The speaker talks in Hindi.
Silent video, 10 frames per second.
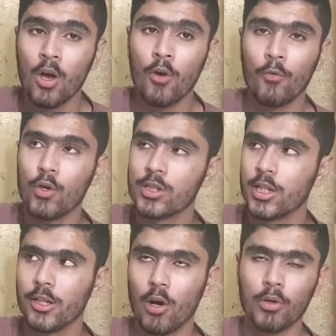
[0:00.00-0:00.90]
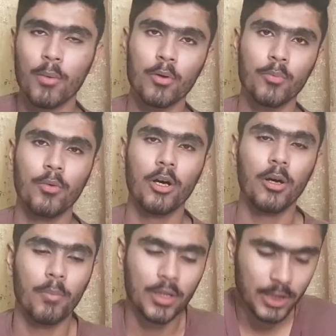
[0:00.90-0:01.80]
वो इसकी राउंड अबाउट
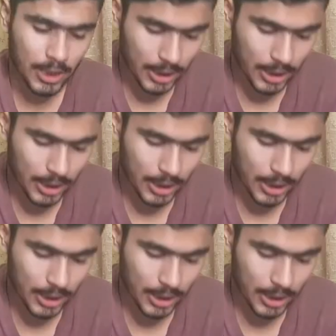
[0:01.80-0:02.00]
बनती